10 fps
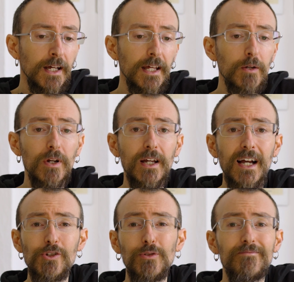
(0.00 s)
E in quel
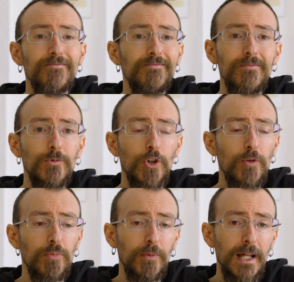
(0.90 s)
caso non
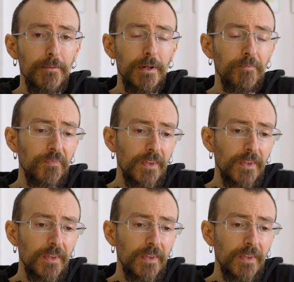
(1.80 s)
ho problemi,